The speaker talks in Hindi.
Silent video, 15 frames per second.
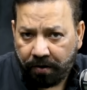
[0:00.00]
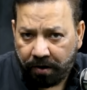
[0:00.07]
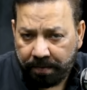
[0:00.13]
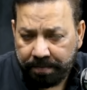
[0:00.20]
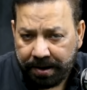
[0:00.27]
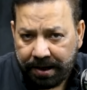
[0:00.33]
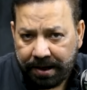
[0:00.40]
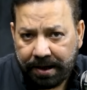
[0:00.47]

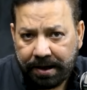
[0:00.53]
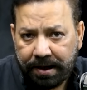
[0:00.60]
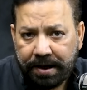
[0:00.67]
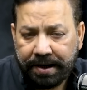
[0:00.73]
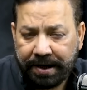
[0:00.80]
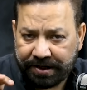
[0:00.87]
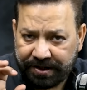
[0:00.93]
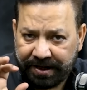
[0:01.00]
कौमी
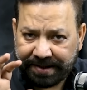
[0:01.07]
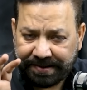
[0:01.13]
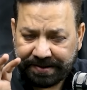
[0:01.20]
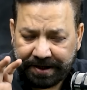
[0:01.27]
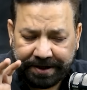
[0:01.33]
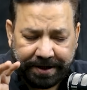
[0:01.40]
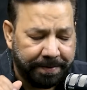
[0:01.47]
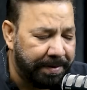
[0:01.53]
नेशनल
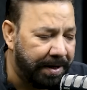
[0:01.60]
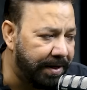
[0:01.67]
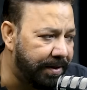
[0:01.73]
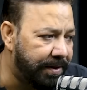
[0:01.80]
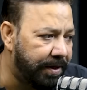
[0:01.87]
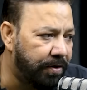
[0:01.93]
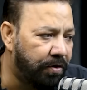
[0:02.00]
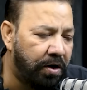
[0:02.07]
एक्सचेकर में आने
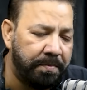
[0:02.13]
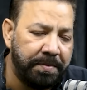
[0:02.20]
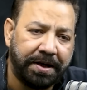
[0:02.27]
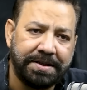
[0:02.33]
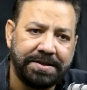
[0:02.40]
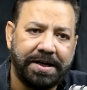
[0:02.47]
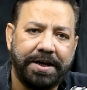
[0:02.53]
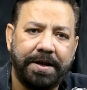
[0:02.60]
थे कौमी
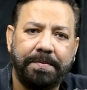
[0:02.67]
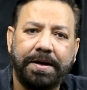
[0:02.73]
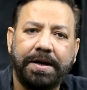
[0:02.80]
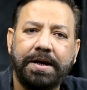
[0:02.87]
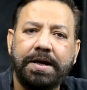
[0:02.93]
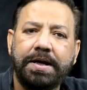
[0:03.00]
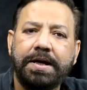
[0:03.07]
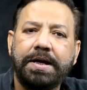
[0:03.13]
ख़जाने में
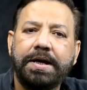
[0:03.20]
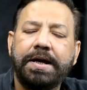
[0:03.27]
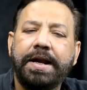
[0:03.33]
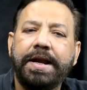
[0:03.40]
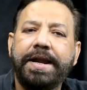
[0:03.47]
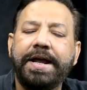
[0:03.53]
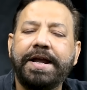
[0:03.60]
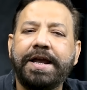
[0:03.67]

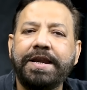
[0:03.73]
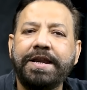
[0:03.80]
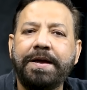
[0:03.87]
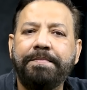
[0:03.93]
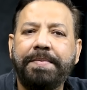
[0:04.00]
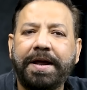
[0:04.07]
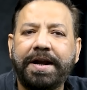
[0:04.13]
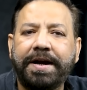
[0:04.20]
लेकिन
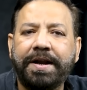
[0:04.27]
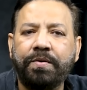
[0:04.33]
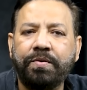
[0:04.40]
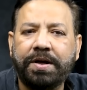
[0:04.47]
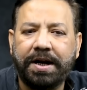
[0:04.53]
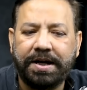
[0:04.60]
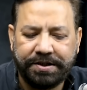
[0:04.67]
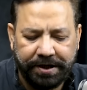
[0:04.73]
ये बहरिया टाउन
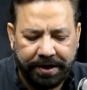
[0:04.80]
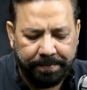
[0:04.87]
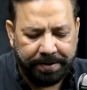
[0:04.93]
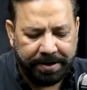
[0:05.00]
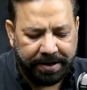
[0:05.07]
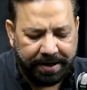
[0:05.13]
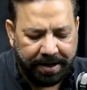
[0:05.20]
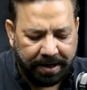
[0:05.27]
कराची
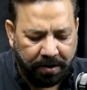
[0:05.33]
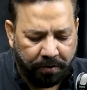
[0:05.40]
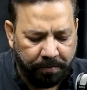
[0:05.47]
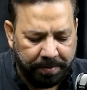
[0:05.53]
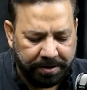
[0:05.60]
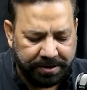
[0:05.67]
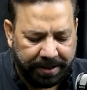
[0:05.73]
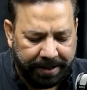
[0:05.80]
लिमिटेड के
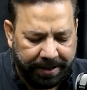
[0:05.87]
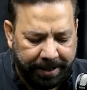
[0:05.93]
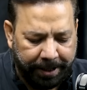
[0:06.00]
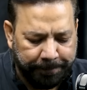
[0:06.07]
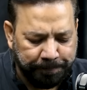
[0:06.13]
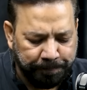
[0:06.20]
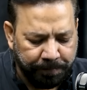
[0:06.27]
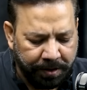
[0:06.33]
अकाउंट में चले
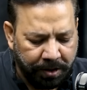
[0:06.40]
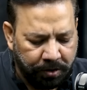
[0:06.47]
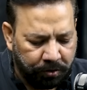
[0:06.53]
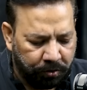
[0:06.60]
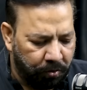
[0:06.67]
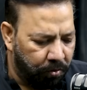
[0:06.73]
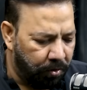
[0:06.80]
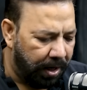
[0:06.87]
गए
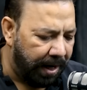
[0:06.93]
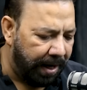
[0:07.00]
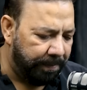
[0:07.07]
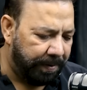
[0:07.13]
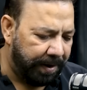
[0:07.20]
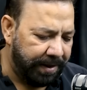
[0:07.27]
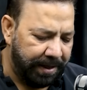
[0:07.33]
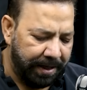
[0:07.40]
तो
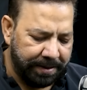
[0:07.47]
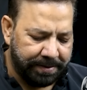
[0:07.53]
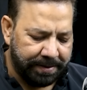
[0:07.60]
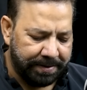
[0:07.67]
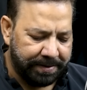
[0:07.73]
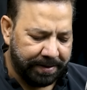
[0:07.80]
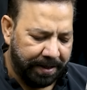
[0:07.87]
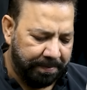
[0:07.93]
आप आइए इस
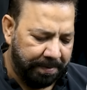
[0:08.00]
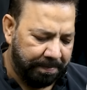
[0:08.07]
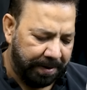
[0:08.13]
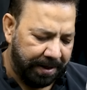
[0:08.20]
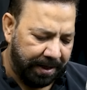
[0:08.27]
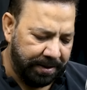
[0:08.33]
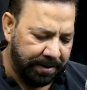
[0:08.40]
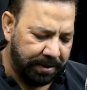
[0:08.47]
सिलसिले में
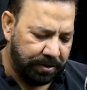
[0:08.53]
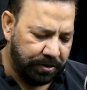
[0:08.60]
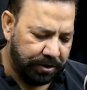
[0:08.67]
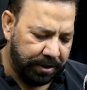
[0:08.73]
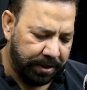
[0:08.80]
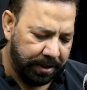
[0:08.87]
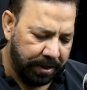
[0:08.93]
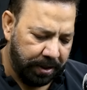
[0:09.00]
बयान
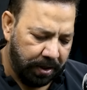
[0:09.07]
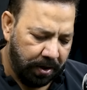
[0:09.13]
दीजिए